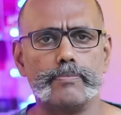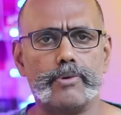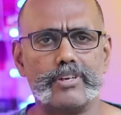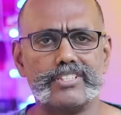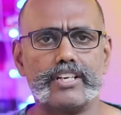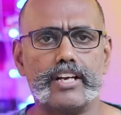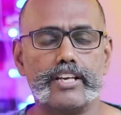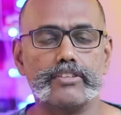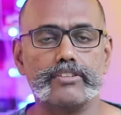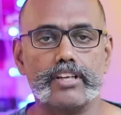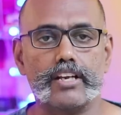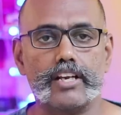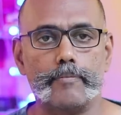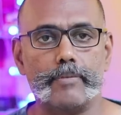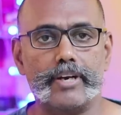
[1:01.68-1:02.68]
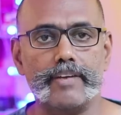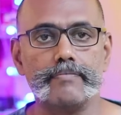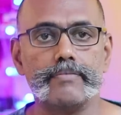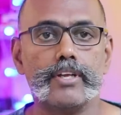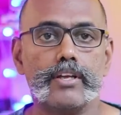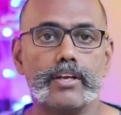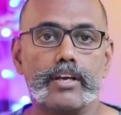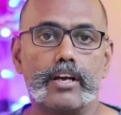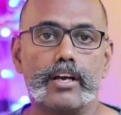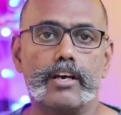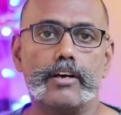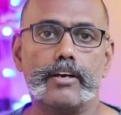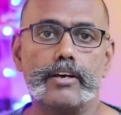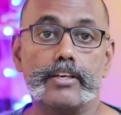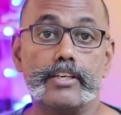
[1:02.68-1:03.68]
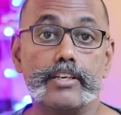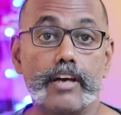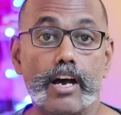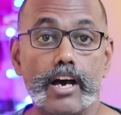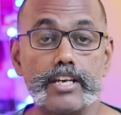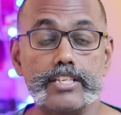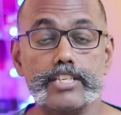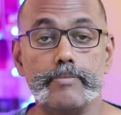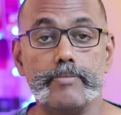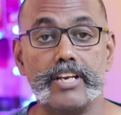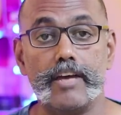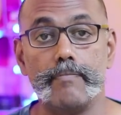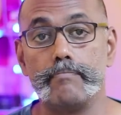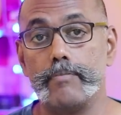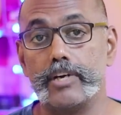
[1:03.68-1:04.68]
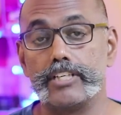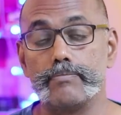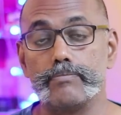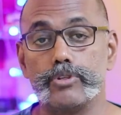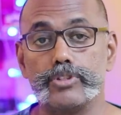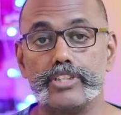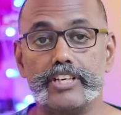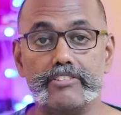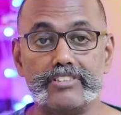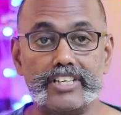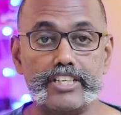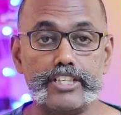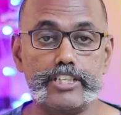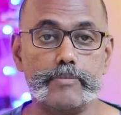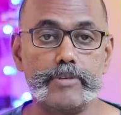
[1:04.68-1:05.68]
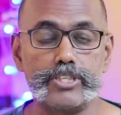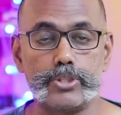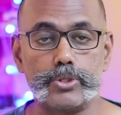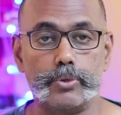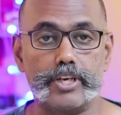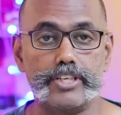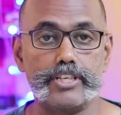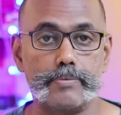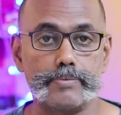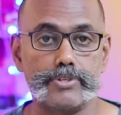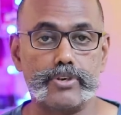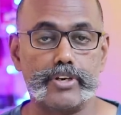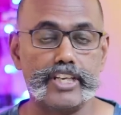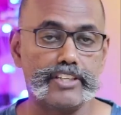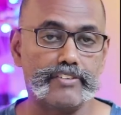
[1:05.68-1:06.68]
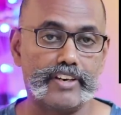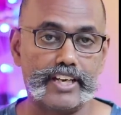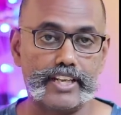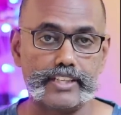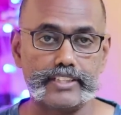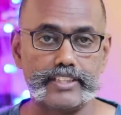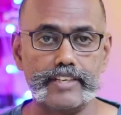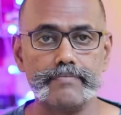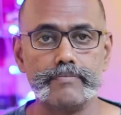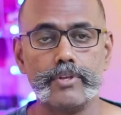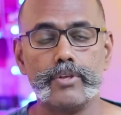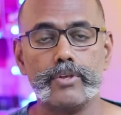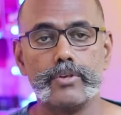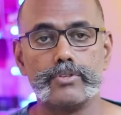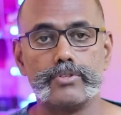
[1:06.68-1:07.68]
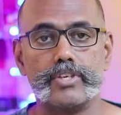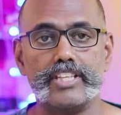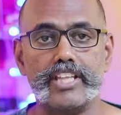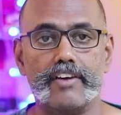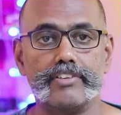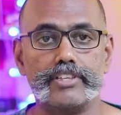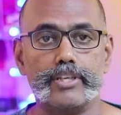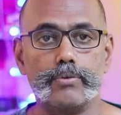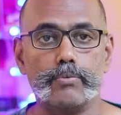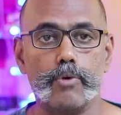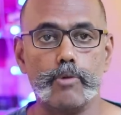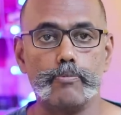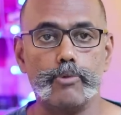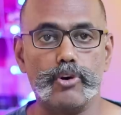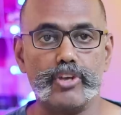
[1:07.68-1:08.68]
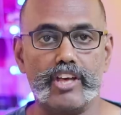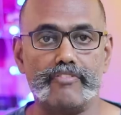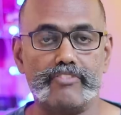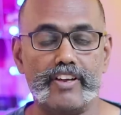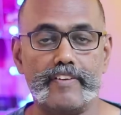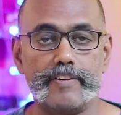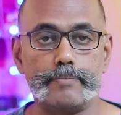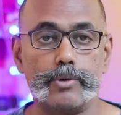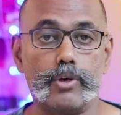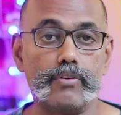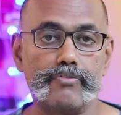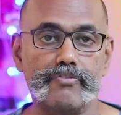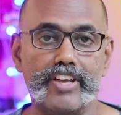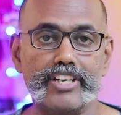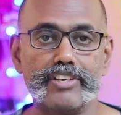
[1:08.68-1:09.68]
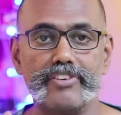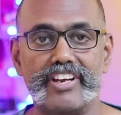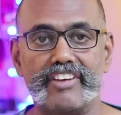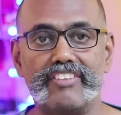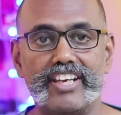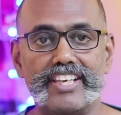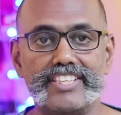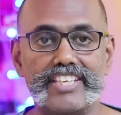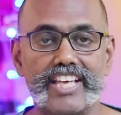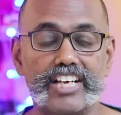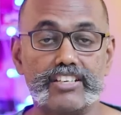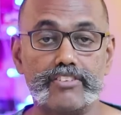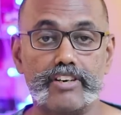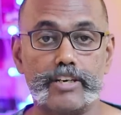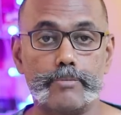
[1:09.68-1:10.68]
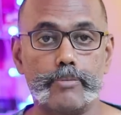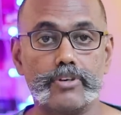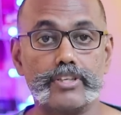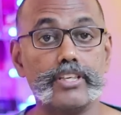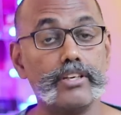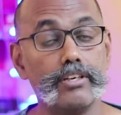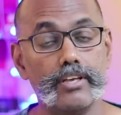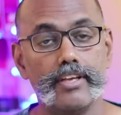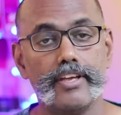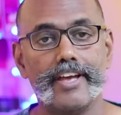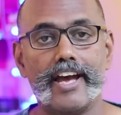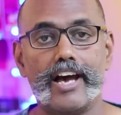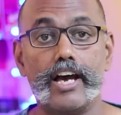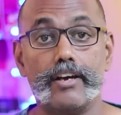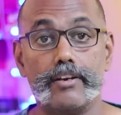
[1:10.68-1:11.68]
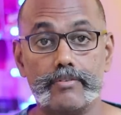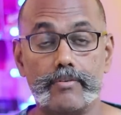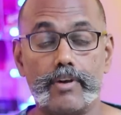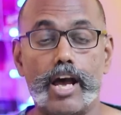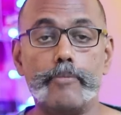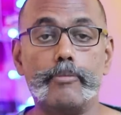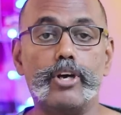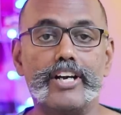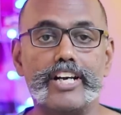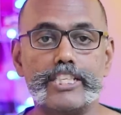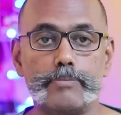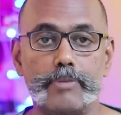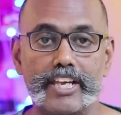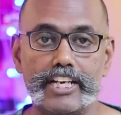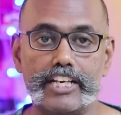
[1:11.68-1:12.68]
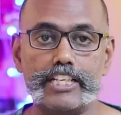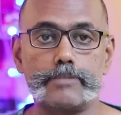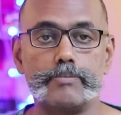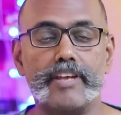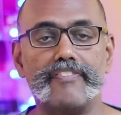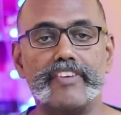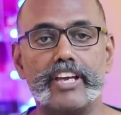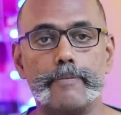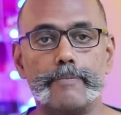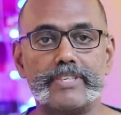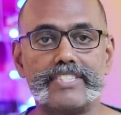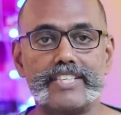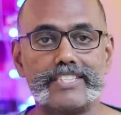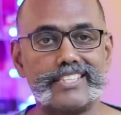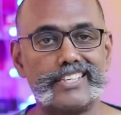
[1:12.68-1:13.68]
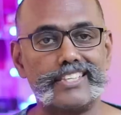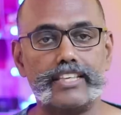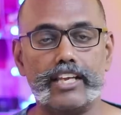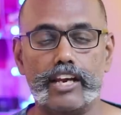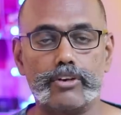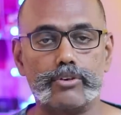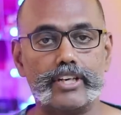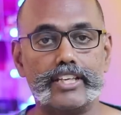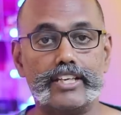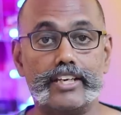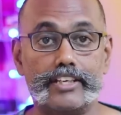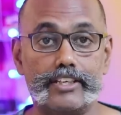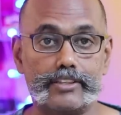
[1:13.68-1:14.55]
ஒரு ப்ராசராக இருக்கும் நான் நம்புகிறேன் ஆறு ஜிபி ரேம் மற்றும் நூற்றி இருபத்தெட்டு ஜிபி ஸ்டோரேஜ் ஆப்ஷனோடு இது வர இருக்குது ஸோ இதான் வந்து ஓப்போ எஃப் லெவன் ப்ரோ வெகு விரைவில் இந்தியாவுக்கு வரப்போகுது அமலோ டிஸ்பிளே இன் டிஸ்பிளே ஃபிங்கர் பிரிண்ட் சென்சர் இதெல்லாம் கூட இதில்